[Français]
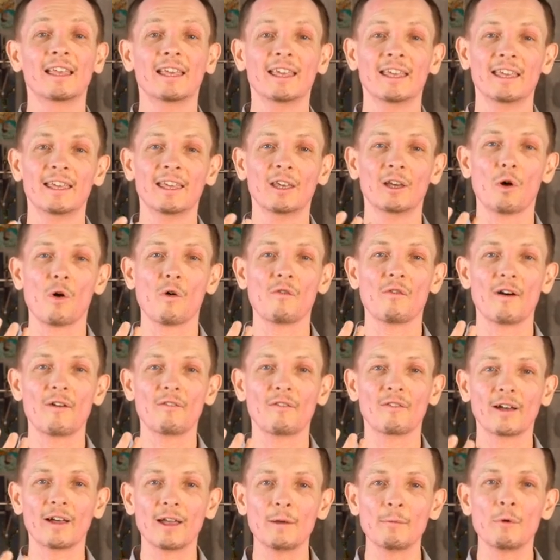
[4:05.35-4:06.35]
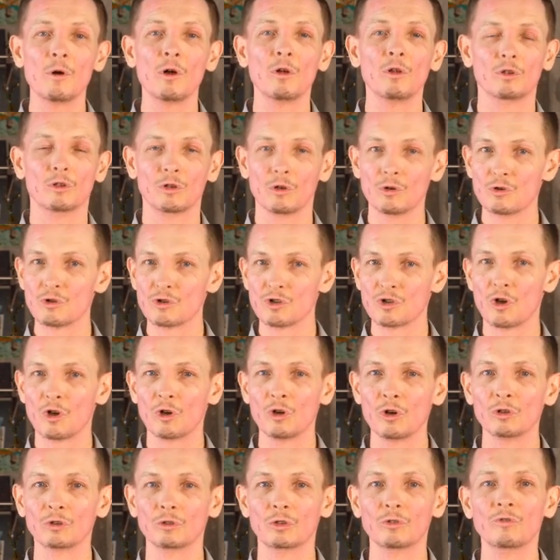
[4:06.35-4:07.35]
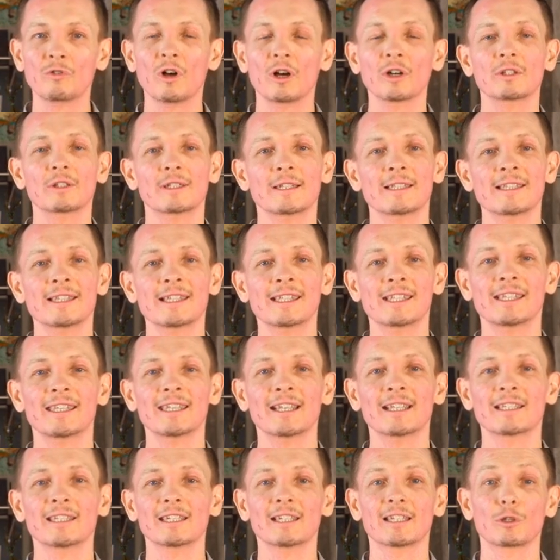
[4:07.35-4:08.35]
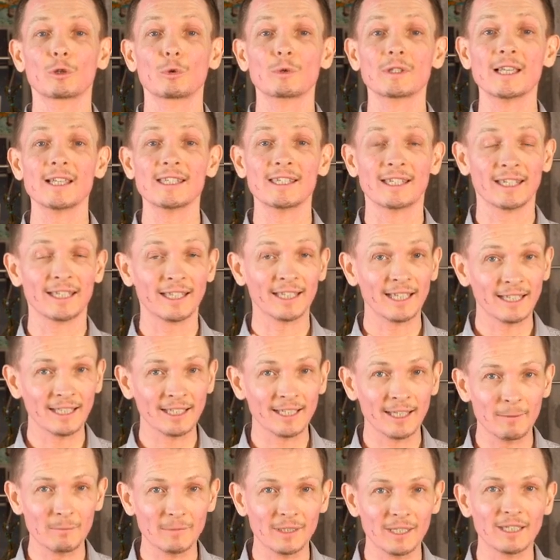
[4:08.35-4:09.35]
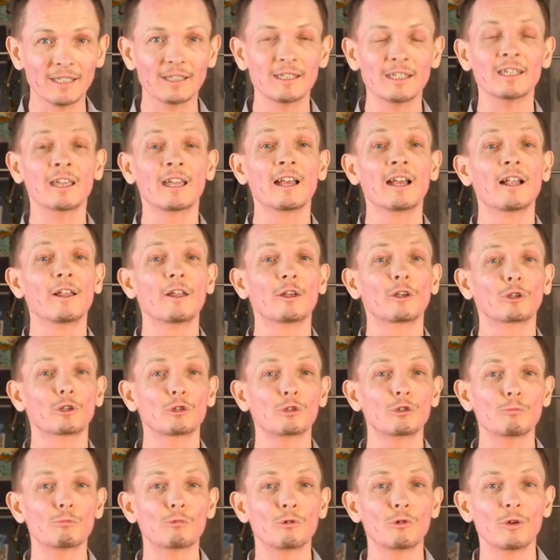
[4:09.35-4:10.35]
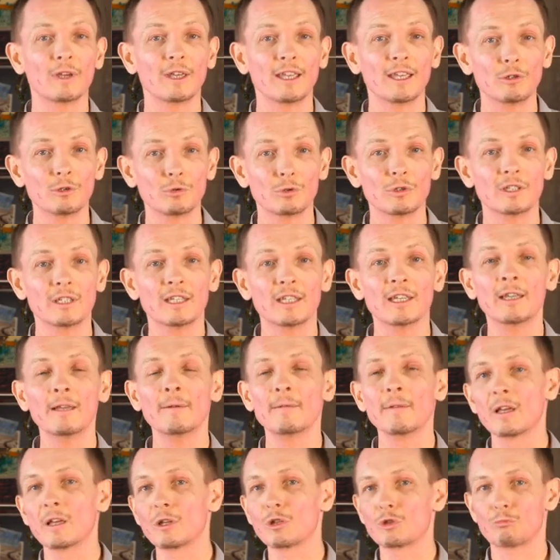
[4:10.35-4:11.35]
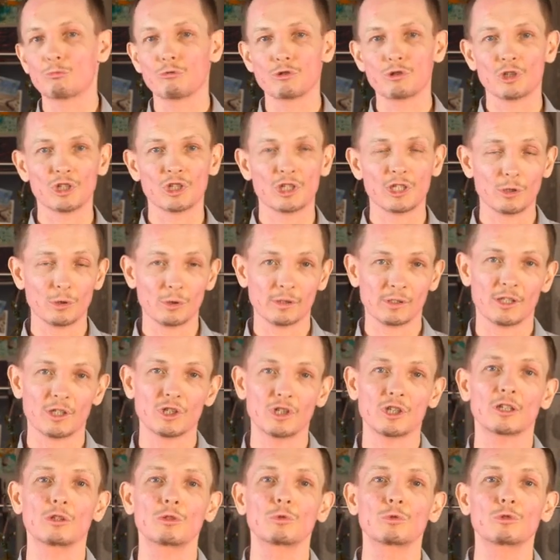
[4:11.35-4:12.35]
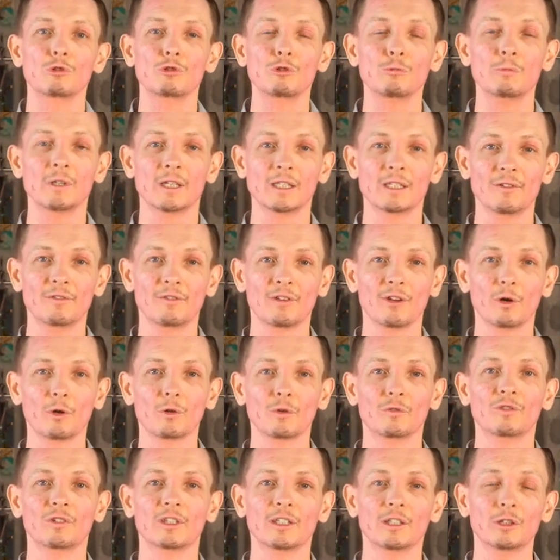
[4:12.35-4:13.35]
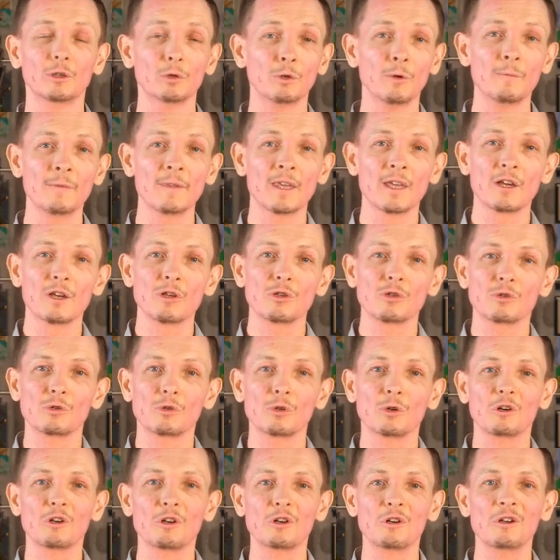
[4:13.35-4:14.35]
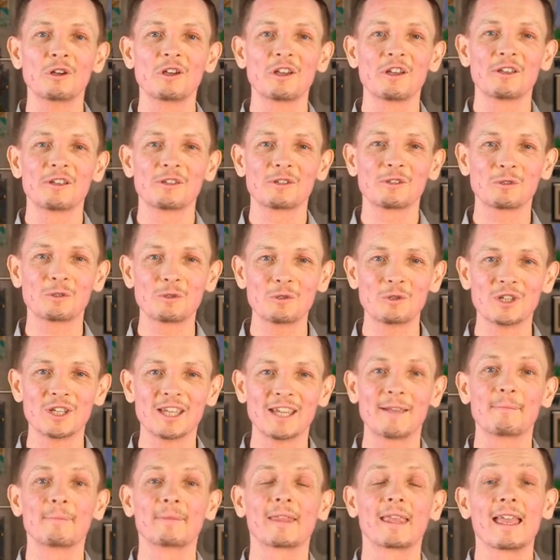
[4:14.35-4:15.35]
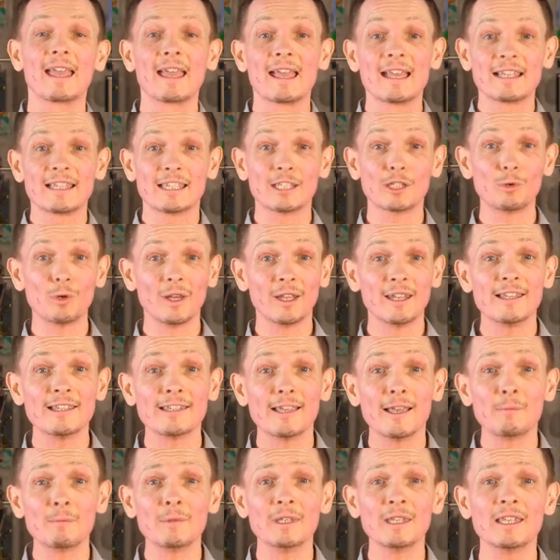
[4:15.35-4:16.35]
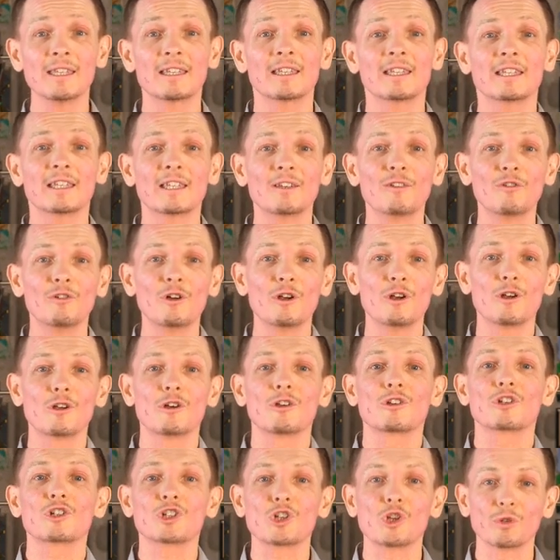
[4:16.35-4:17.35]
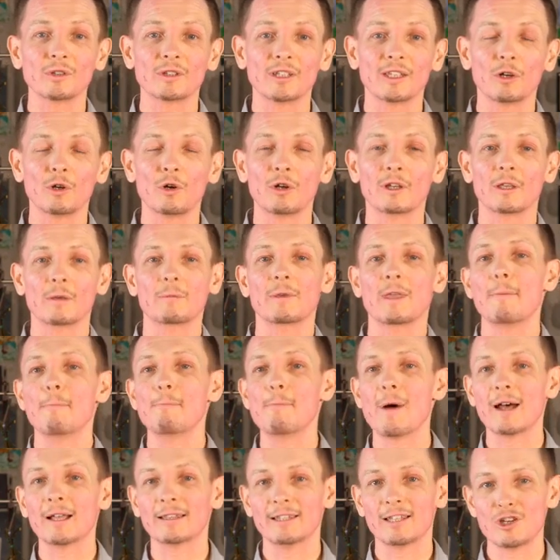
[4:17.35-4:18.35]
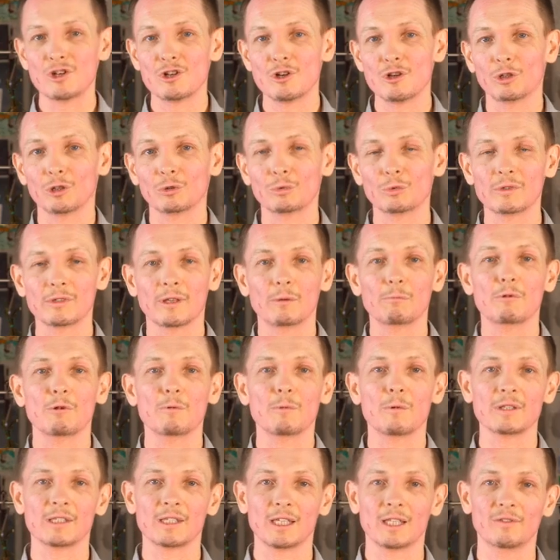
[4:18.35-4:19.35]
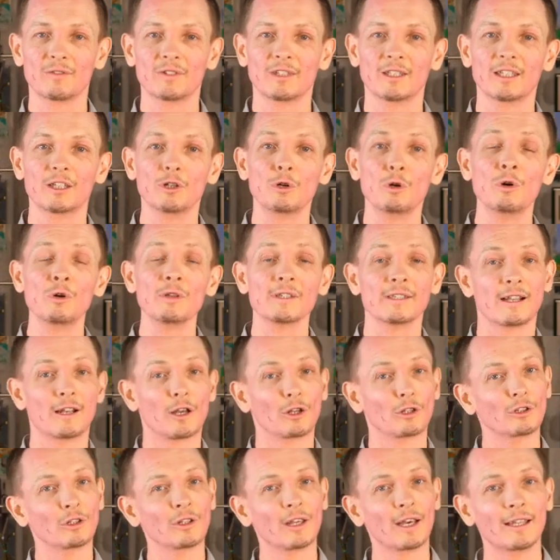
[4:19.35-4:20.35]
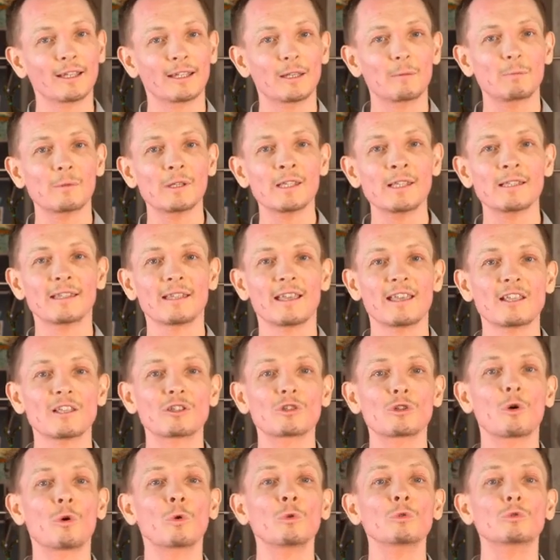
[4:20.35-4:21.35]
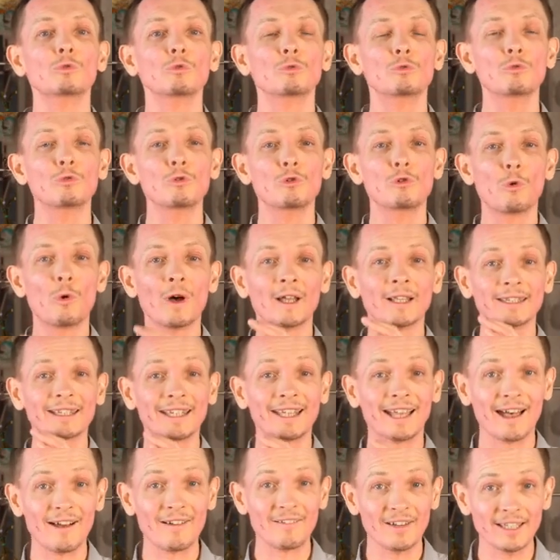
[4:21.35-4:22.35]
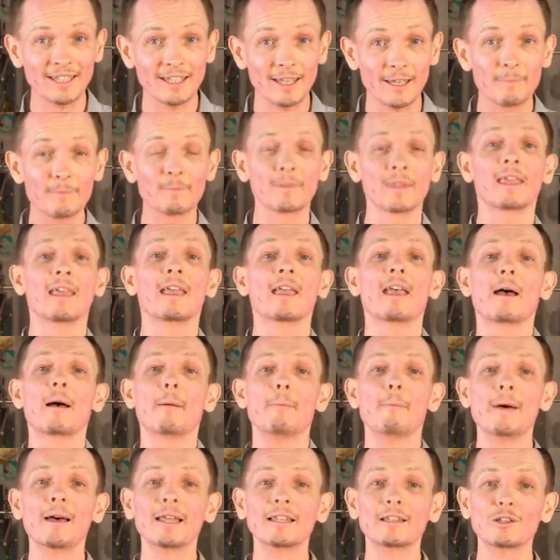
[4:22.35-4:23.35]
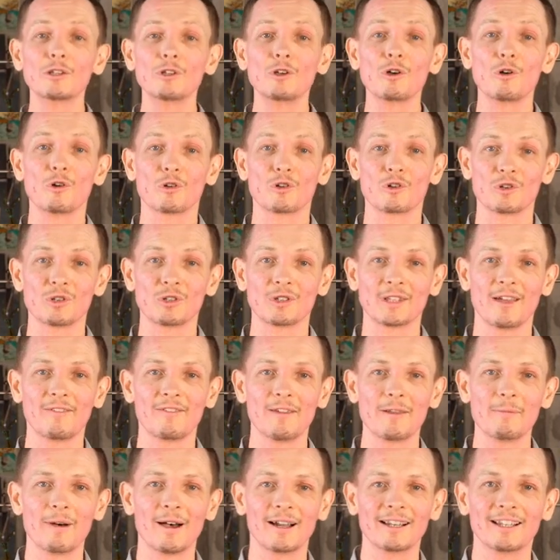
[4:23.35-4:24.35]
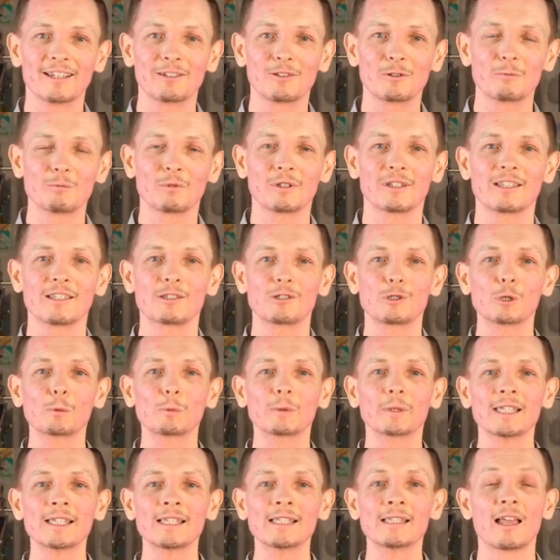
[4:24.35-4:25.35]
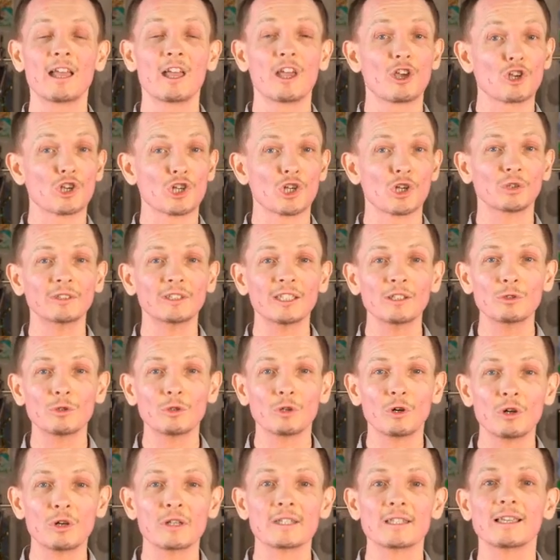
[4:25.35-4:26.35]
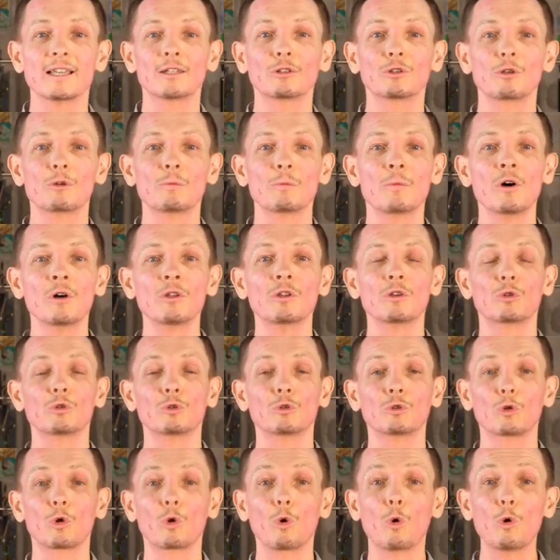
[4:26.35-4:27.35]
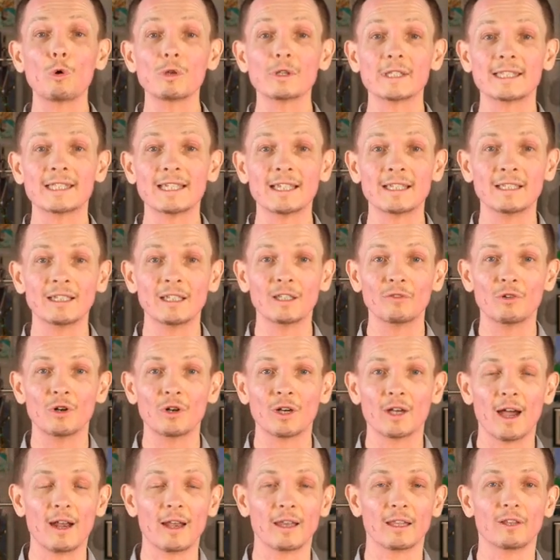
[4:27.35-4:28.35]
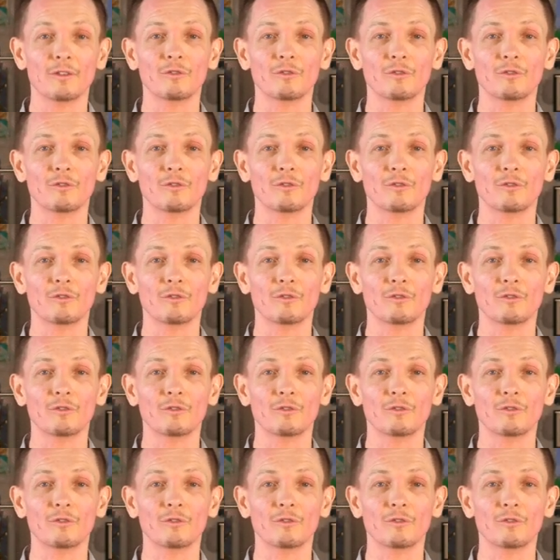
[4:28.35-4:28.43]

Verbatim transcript: Et on va vraiment dans le chant rock devoir utiliser cette technique. Donc ça c'est une quatrième technique que tu peux étudier. Tu peux chercher sur cette chaîne YouTube, il y a différentes vidéos sur le sujet. Si tu as des amis qui veulent chanter rock, eh bien partage-leur tout simplement cette vidéo, ça leur donnera des pistes et ils sauront du coup quoi travailler. Maintenant, je t'avais parlé d'une petite surprise, chanter du rock, ça demande une grosse technique vocale.